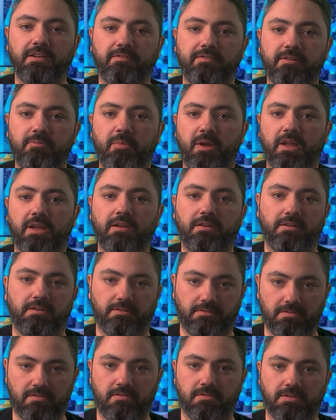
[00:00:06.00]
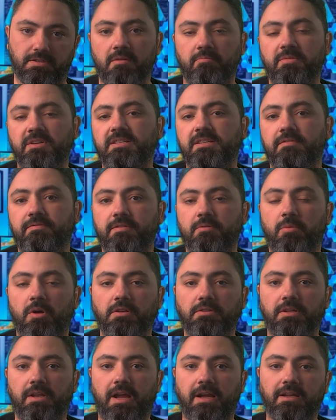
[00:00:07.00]
في المجال التقني بس في
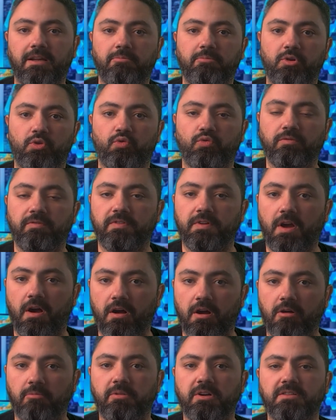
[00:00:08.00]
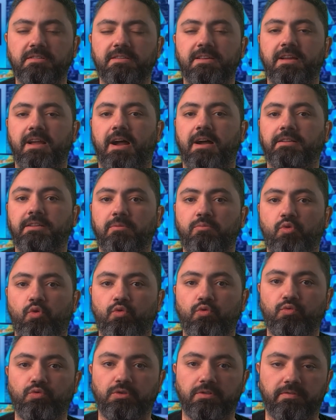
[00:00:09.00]
بعض الأحيان بيكون في عقبات زي عدم
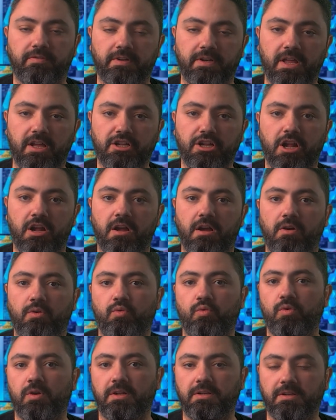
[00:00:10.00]
وجود فلاشة أو